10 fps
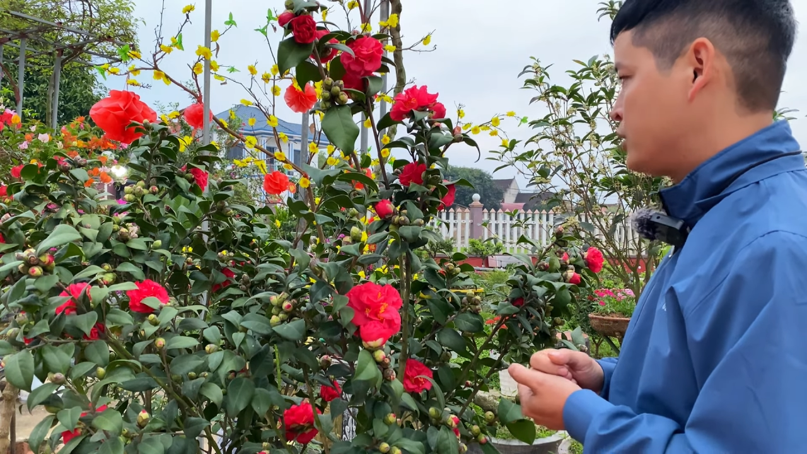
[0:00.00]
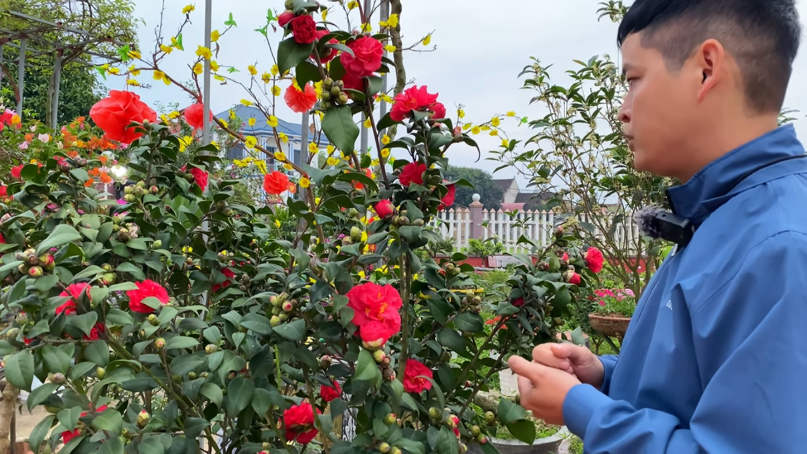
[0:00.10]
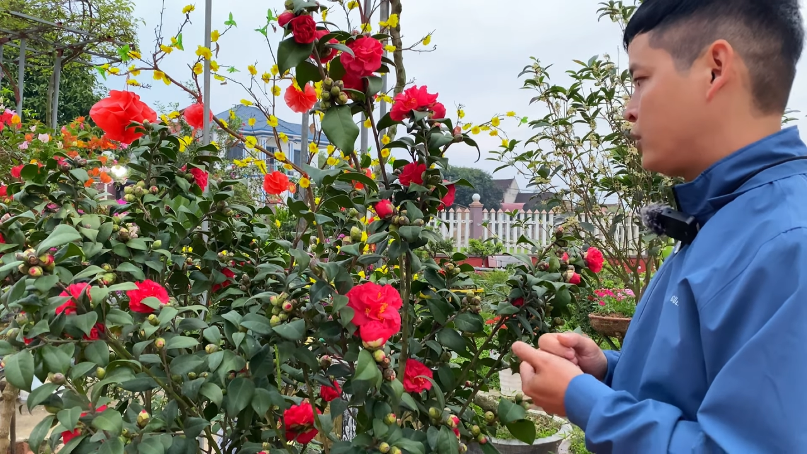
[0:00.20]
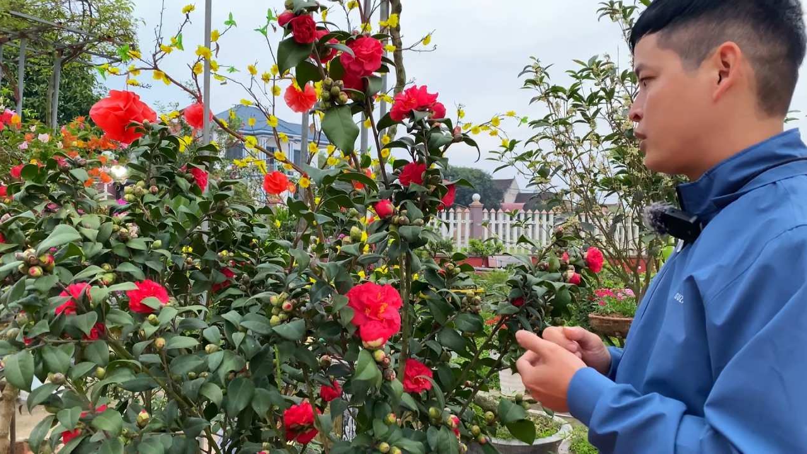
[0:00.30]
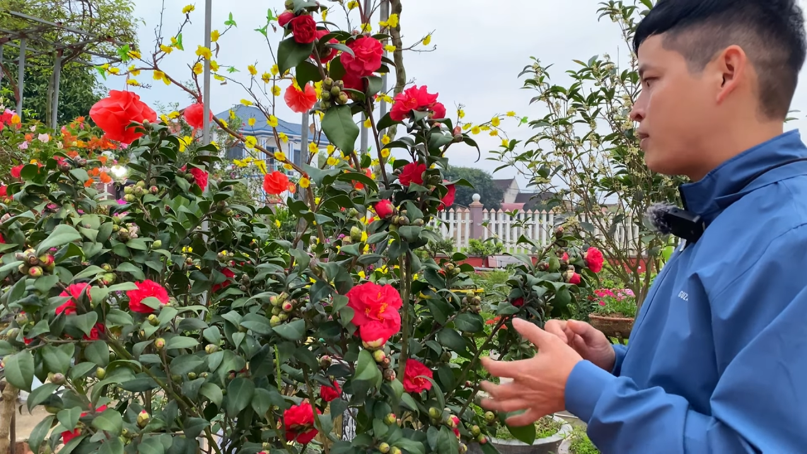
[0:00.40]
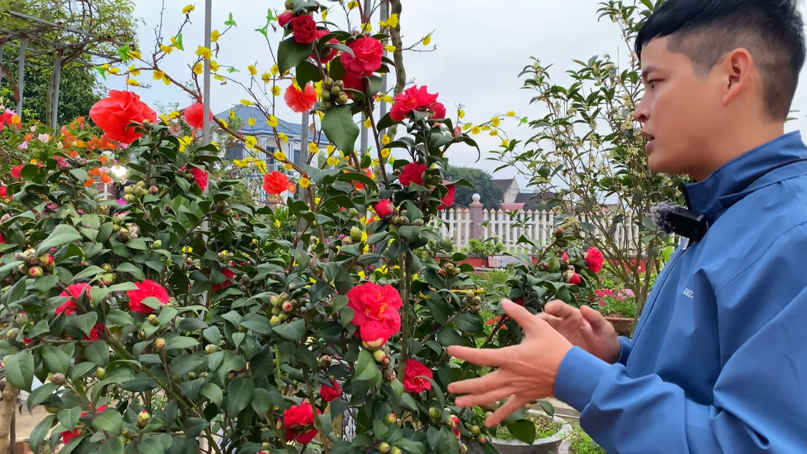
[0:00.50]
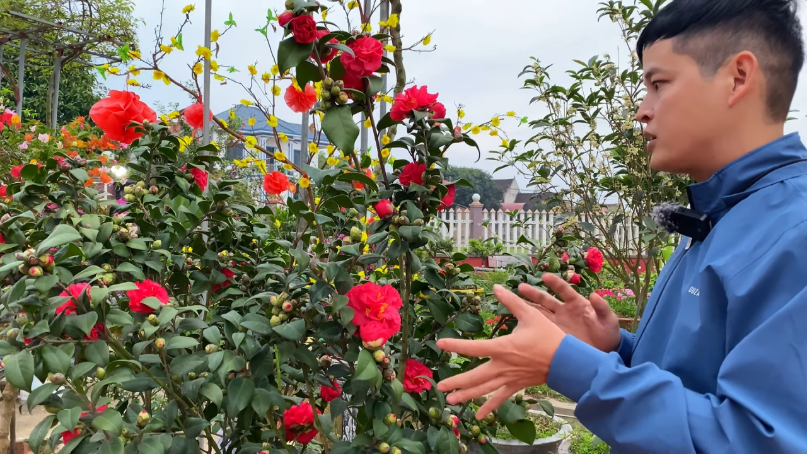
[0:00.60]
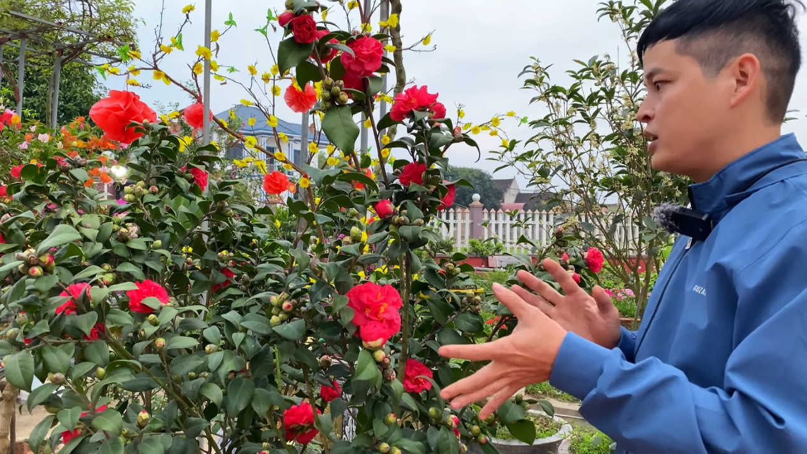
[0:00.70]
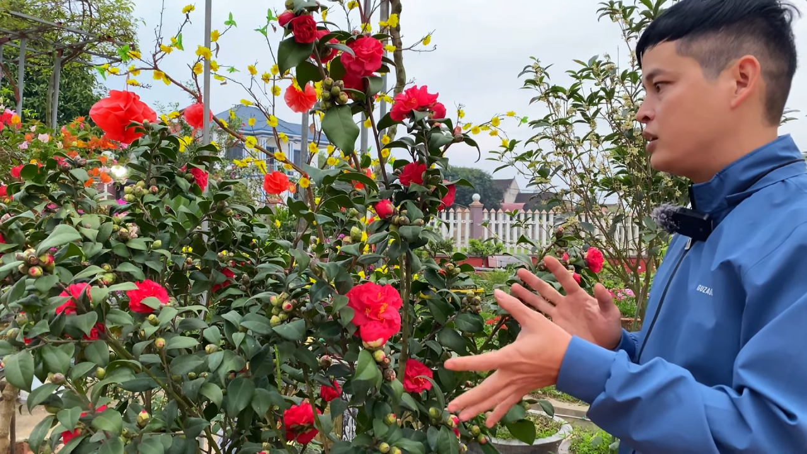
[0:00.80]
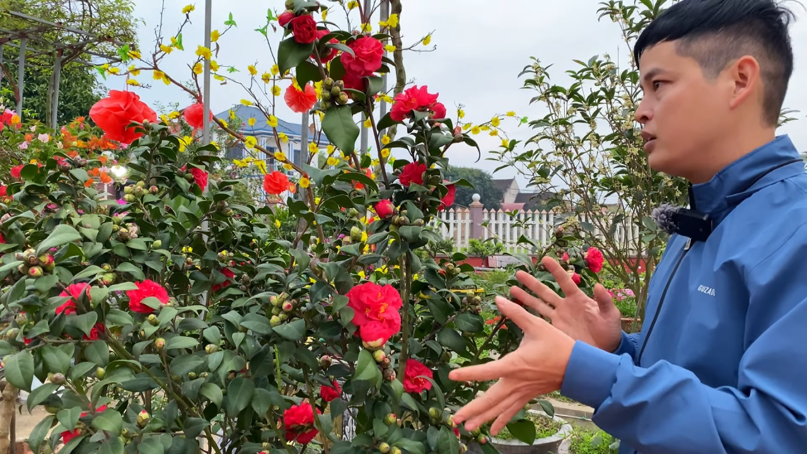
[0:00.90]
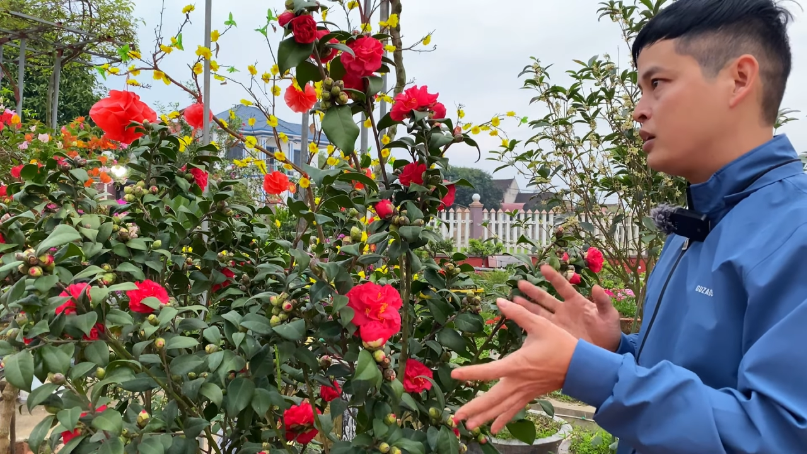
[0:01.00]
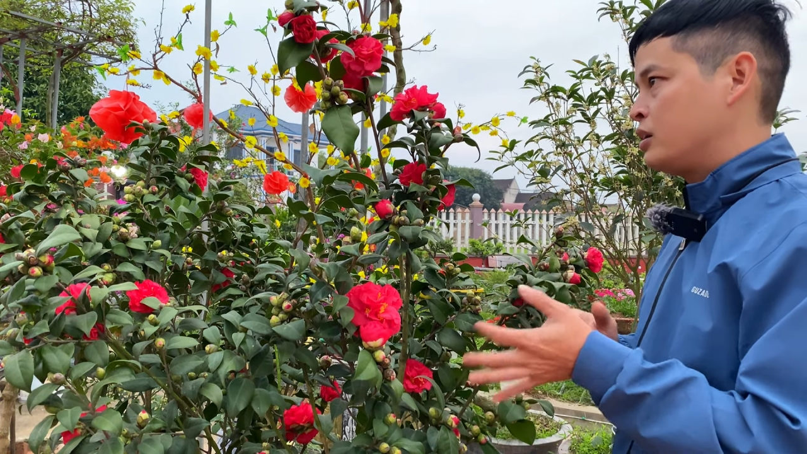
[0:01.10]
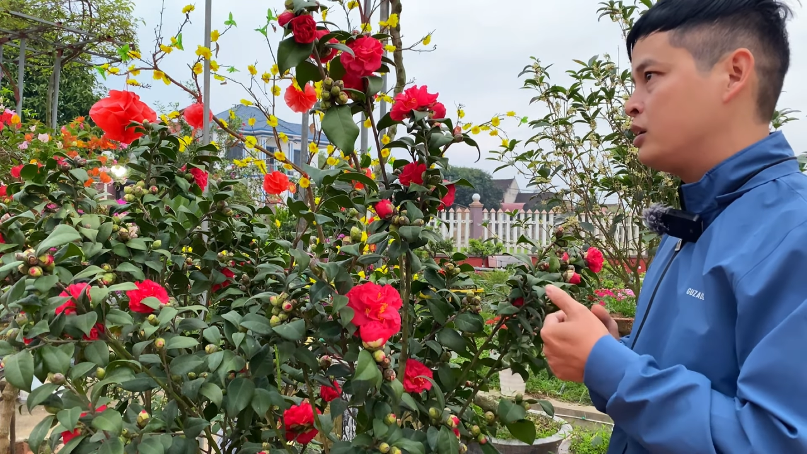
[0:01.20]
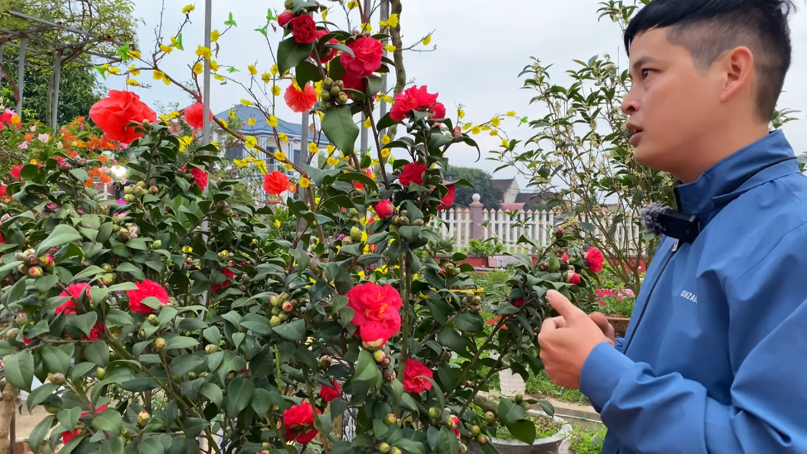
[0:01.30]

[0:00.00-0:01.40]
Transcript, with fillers: rồi các bác xịt ướt